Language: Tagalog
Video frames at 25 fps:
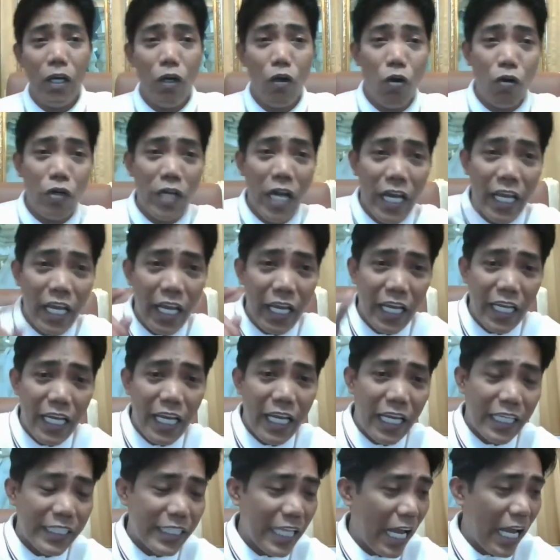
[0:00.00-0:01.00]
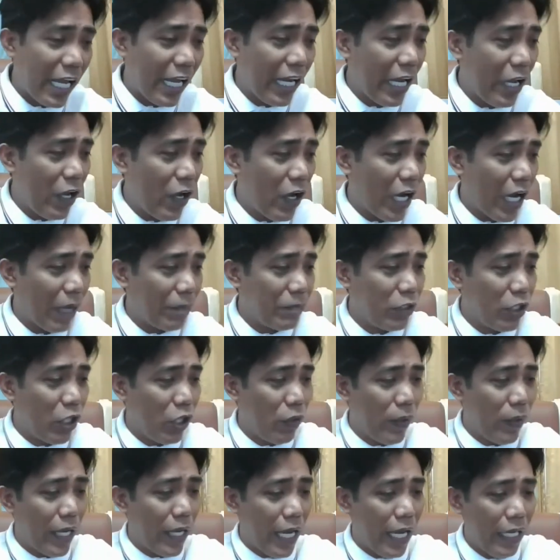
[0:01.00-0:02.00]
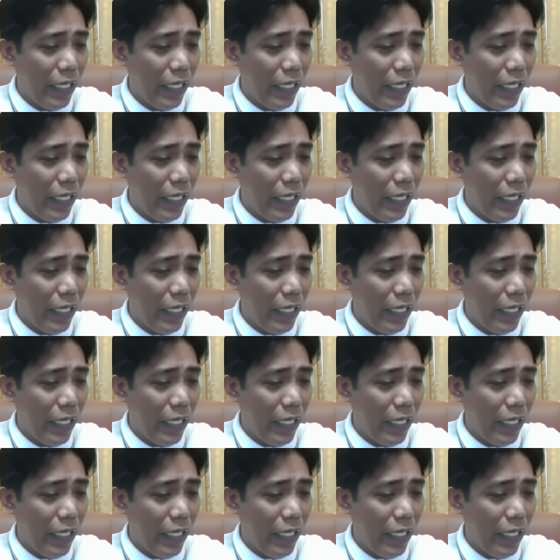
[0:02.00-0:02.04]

Kung nakikinig ka sa akin ngayon, Kap Joey,